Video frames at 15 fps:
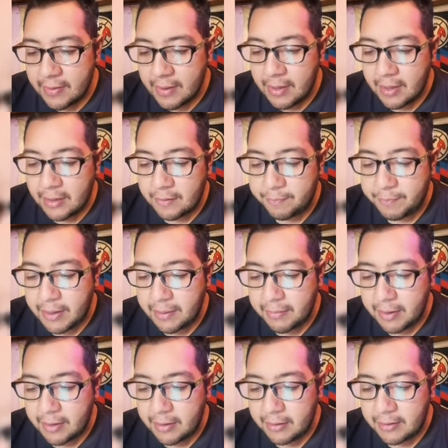Eh,
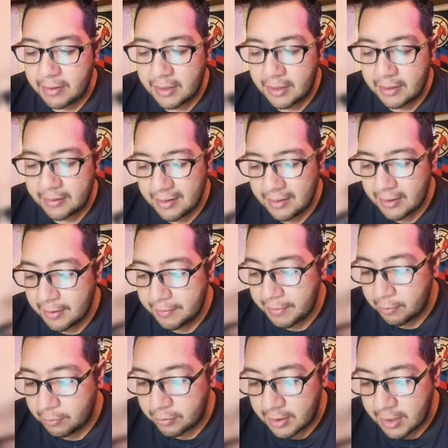espérenme, es que
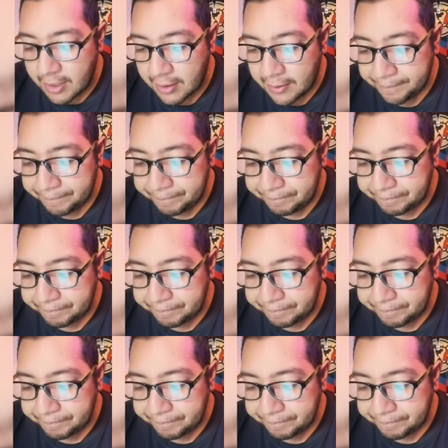déjenme buscar